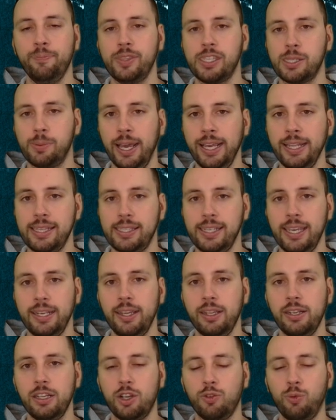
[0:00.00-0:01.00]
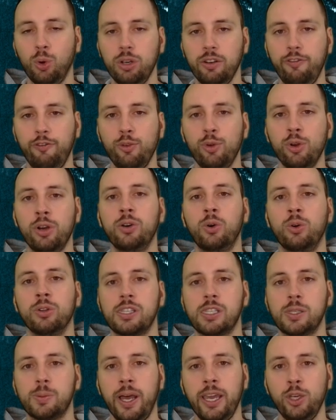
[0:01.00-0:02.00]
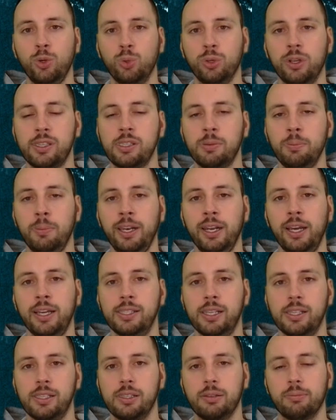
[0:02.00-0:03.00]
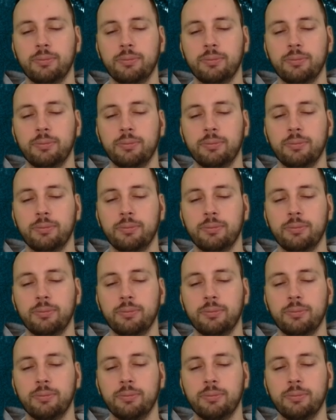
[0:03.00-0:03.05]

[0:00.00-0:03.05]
2,10 hier die Quote für und 2 Units mein Einsatz.